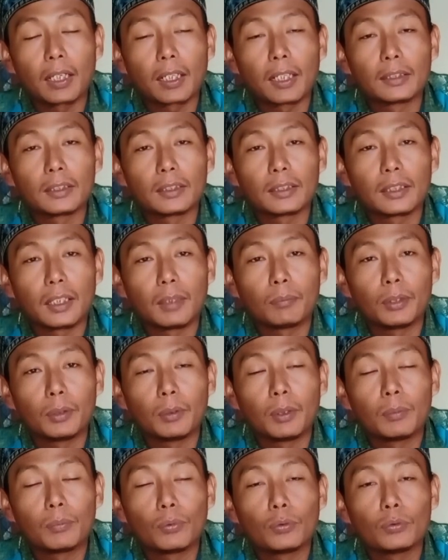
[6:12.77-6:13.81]
akan
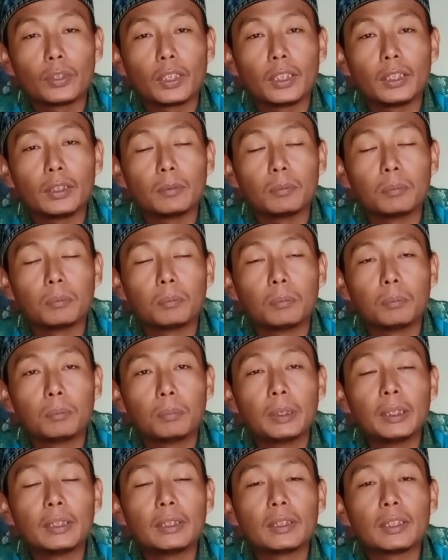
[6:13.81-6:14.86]
tetapi mempunyai
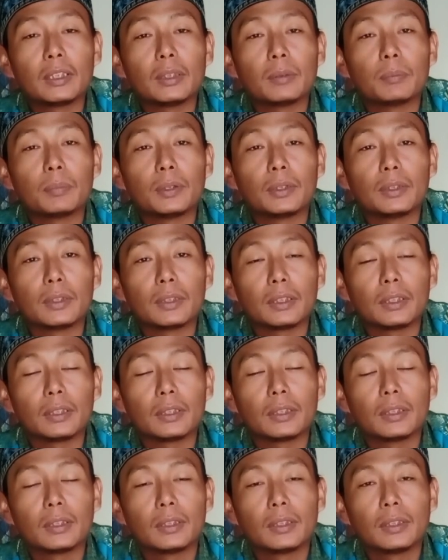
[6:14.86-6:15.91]

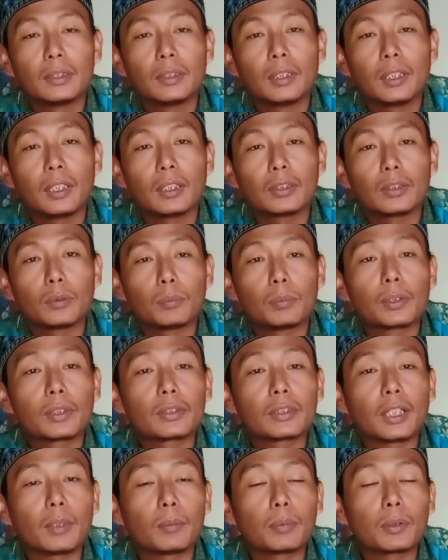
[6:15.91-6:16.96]
bintik-bintik atau
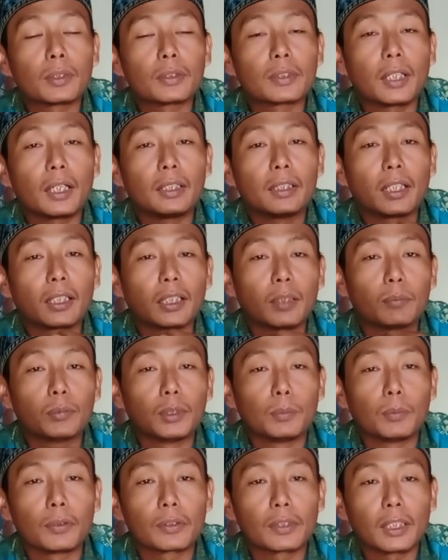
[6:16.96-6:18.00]
bercak-bercak yang
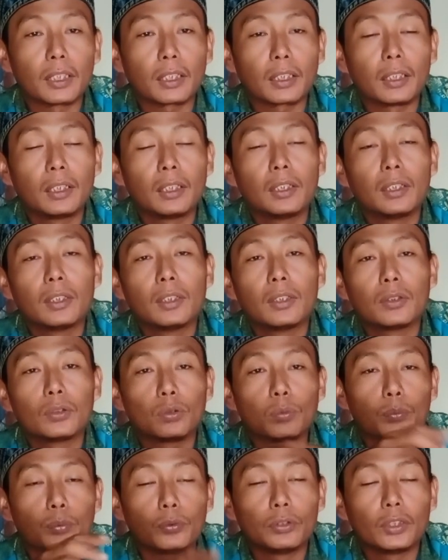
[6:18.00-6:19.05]
lebih besar,
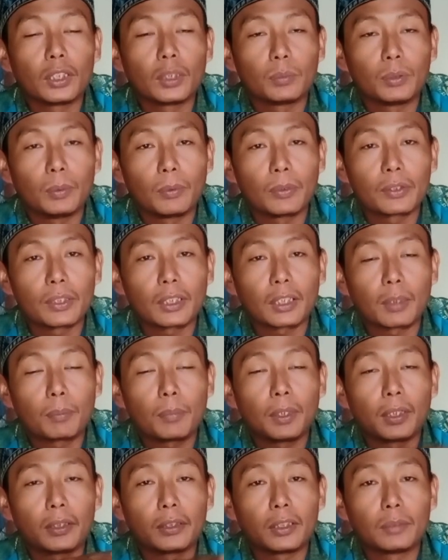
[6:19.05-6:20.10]
tubuhnya lebih besar,
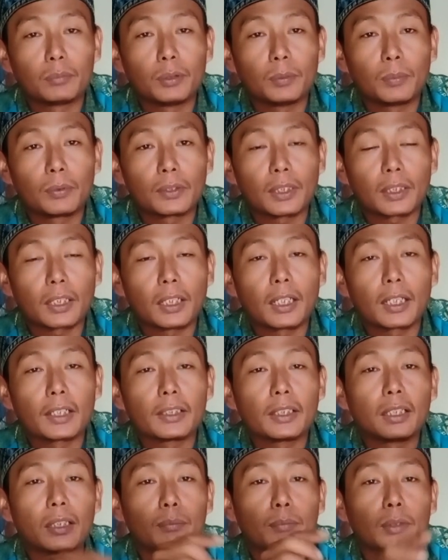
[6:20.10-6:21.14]
kepalanya lebih besar,
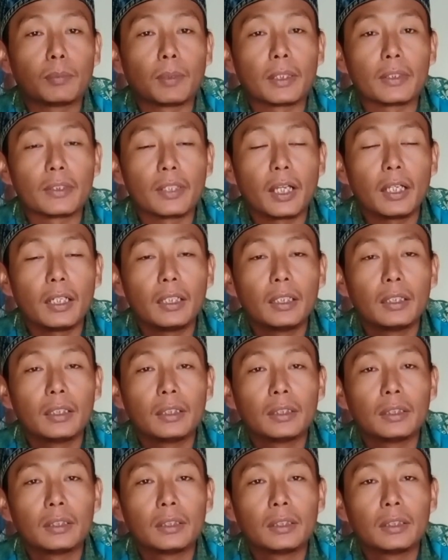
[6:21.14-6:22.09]
kakinya lebih panjang.